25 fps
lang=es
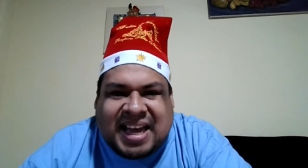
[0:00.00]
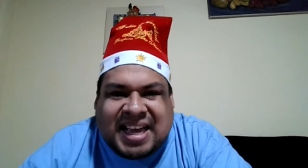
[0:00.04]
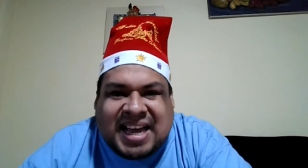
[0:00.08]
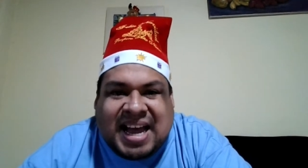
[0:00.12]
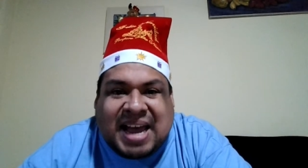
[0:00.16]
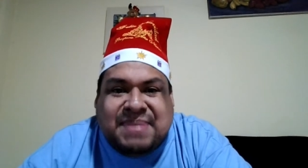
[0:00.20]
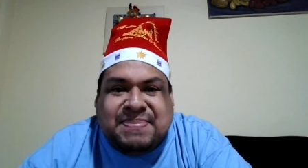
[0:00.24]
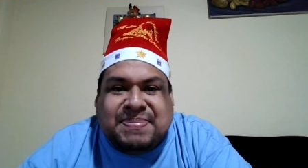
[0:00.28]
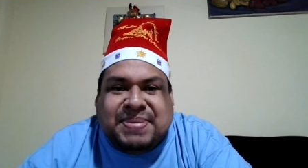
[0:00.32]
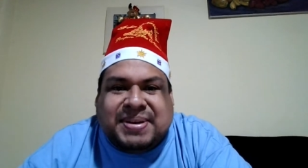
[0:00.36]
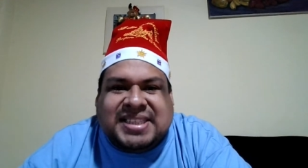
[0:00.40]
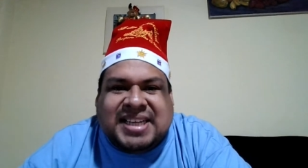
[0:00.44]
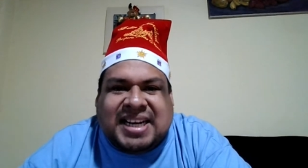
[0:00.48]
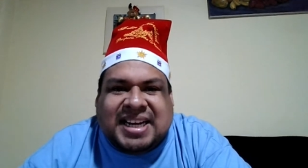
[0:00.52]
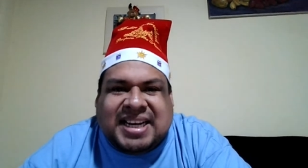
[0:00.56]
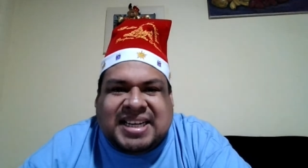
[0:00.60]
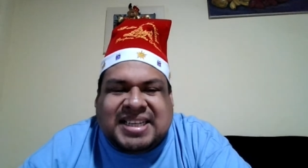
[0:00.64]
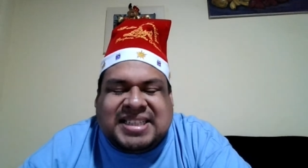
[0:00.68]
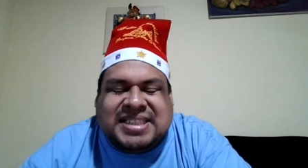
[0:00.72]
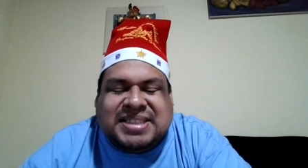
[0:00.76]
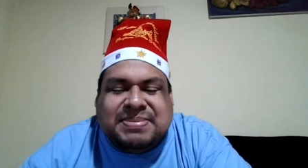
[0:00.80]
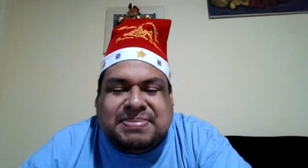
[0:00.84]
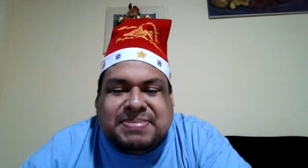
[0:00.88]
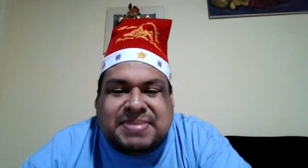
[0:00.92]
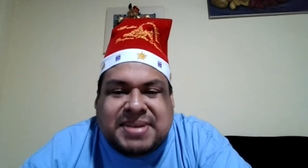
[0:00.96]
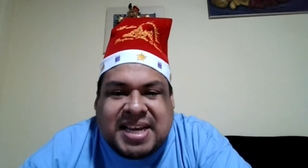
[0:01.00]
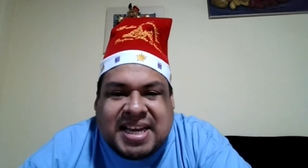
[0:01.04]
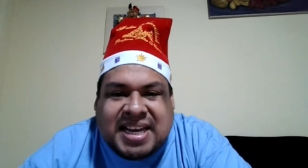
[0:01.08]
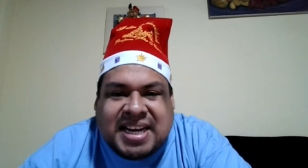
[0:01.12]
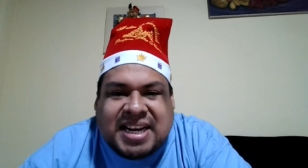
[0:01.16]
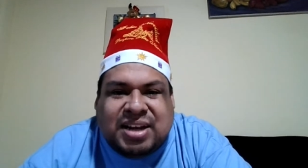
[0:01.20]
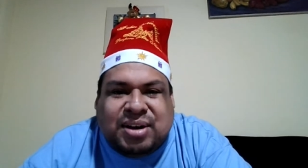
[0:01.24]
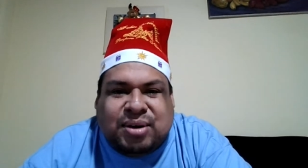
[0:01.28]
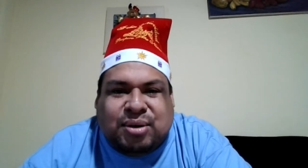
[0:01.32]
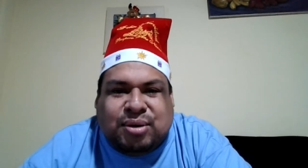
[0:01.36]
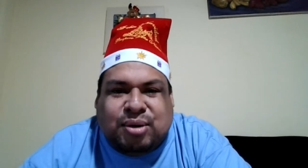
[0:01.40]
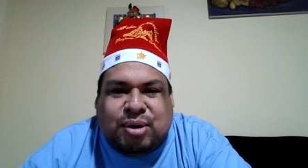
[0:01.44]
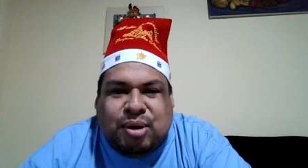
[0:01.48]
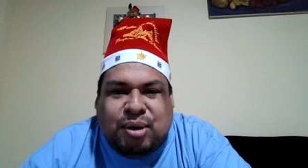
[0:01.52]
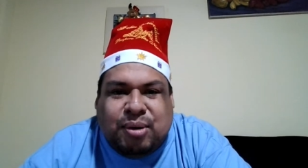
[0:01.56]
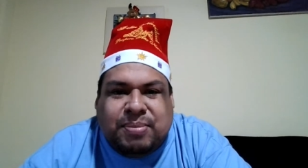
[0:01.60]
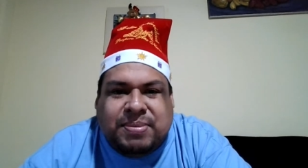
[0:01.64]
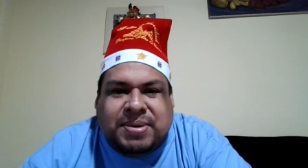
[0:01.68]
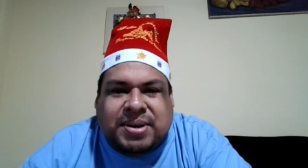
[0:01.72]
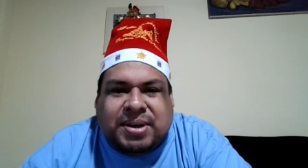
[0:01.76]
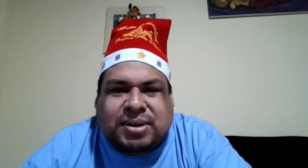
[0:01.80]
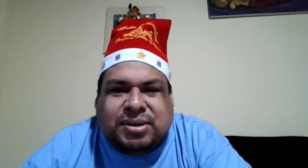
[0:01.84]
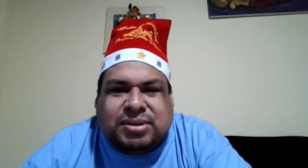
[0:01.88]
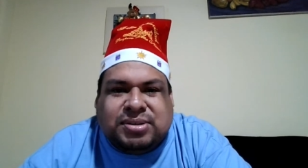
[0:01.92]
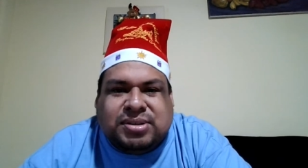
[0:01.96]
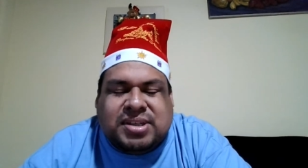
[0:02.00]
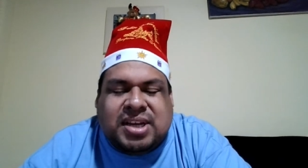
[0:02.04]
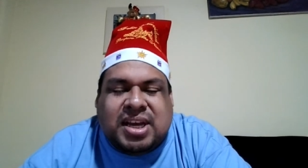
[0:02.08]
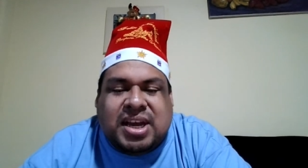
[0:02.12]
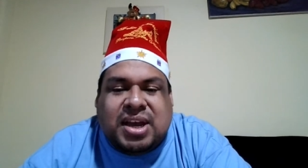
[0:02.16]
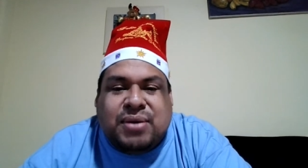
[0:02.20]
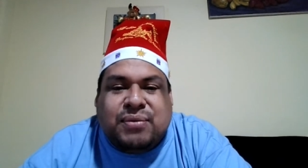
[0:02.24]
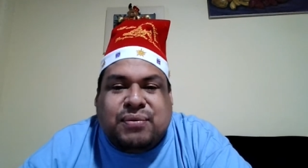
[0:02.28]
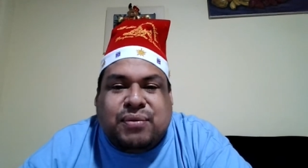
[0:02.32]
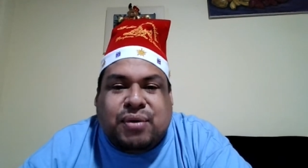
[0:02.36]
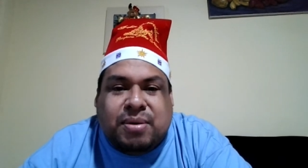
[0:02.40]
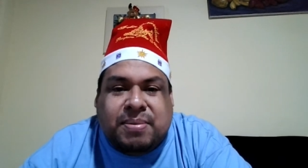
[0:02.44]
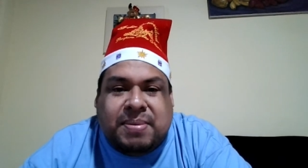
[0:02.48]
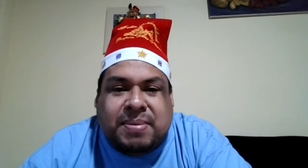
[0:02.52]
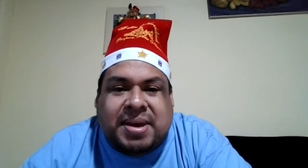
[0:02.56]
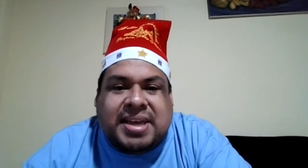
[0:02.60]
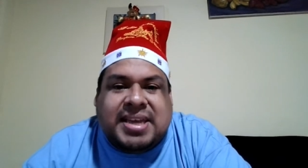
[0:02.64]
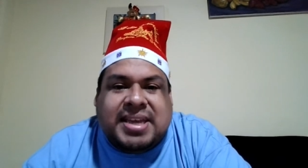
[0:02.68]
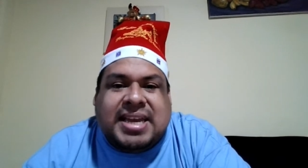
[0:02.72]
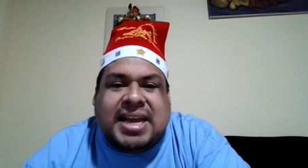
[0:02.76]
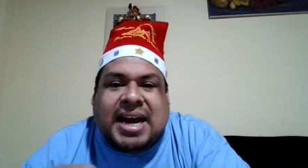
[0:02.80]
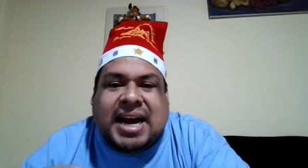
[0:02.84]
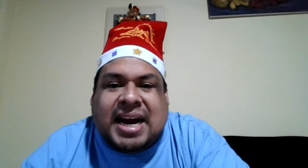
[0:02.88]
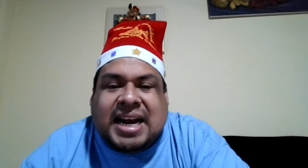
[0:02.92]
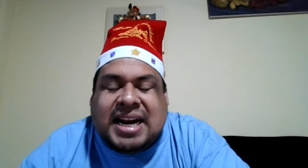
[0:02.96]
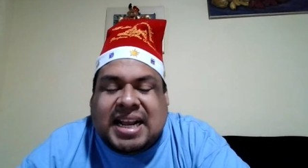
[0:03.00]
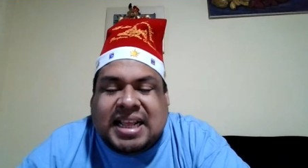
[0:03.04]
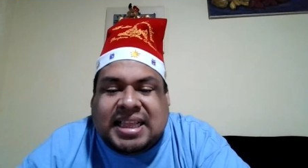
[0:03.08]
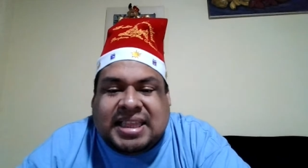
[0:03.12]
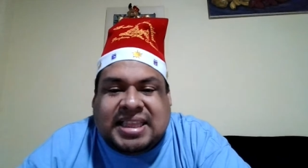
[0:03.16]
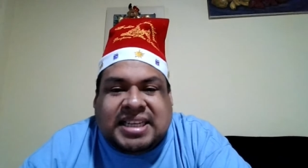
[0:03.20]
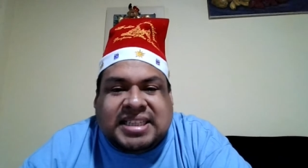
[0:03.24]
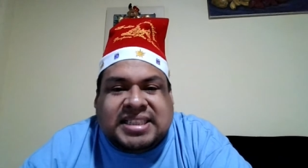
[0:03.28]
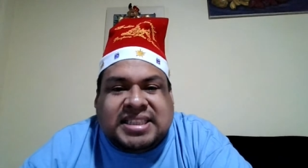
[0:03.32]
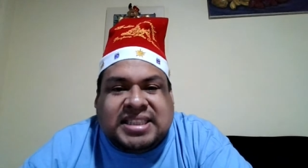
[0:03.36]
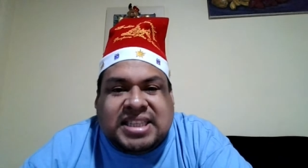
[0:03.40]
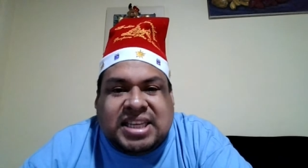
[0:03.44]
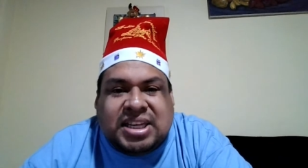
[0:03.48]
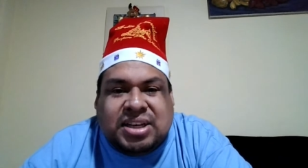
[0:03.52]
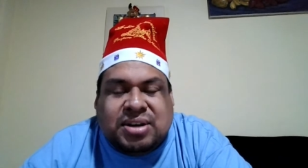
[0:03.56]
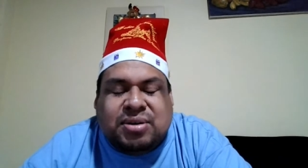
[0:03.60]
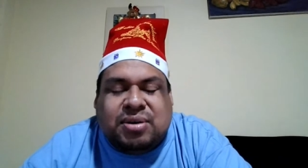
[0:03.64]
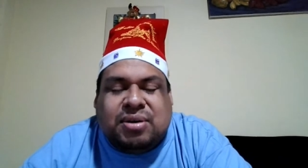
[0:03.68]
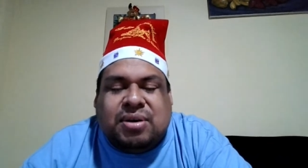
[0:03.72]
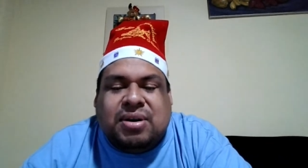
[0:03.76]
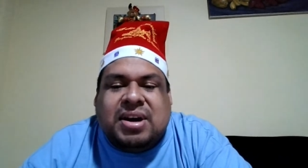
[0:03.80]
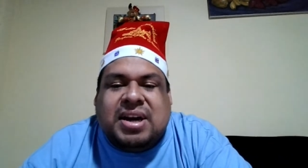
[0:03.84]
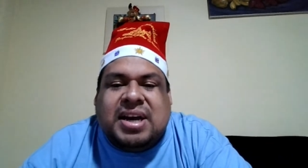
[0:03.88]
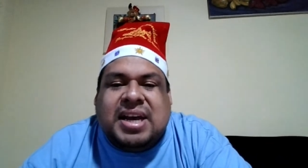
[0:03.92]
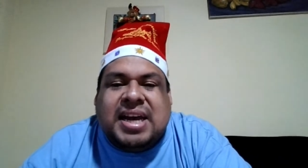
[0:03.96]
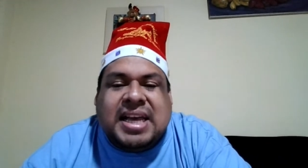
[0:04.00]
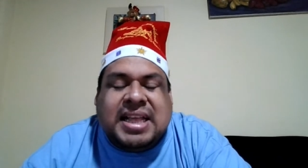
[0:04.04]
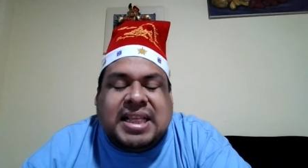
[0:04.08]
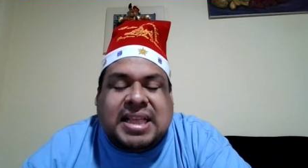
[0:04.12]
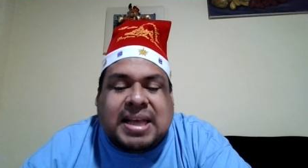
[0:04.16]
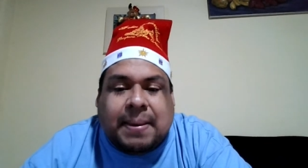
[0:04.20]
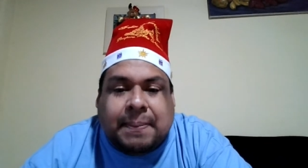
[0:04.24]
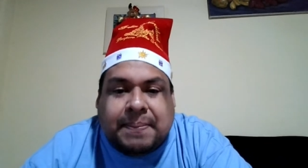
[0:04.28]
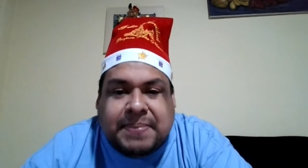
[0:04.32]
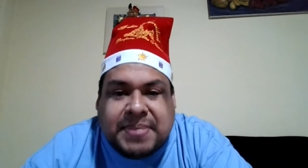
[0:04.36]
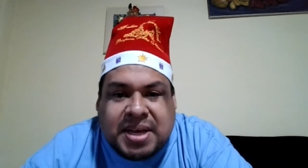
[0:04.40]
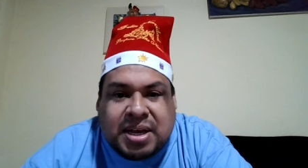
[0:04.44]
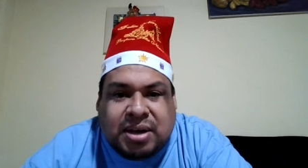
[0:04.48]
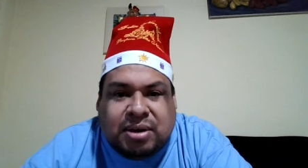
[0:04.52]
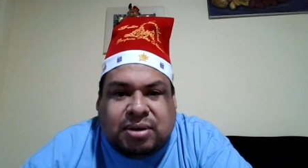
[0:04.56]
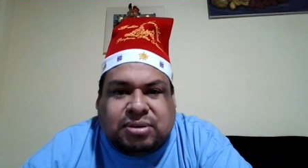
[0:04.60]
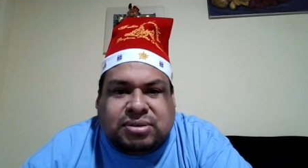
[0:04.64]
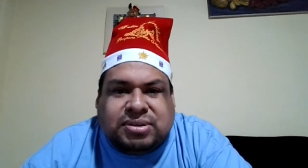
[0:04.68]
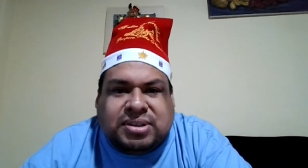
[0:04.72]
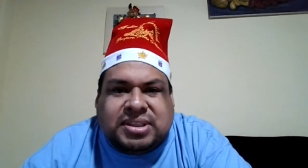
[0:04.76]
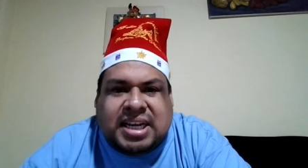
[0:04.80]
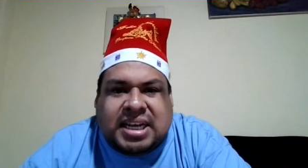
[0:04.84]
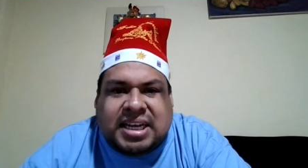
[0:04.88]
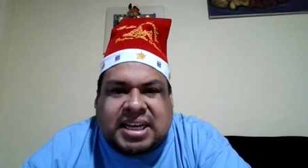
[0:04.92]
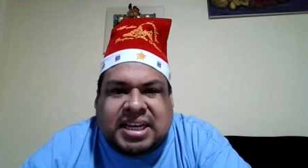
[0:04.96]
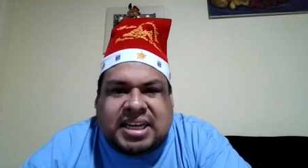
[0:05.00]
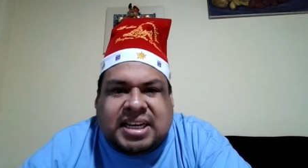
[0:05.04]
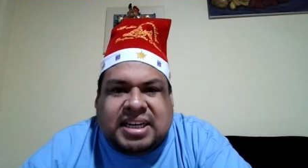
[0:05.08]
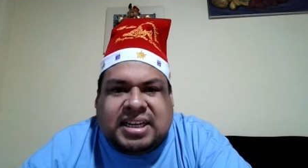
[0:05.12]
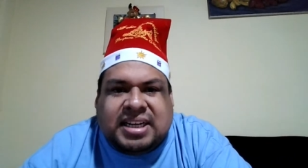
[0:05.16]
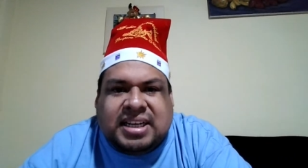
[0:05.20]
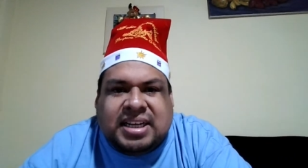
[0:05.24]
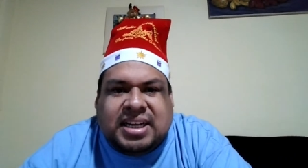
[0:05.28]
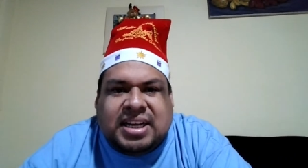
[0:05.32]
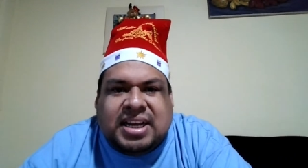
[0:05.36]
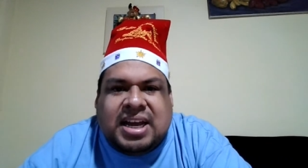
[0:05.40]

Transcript: Hay pasajes bien económicos y formas de llegar al destino y también conseguir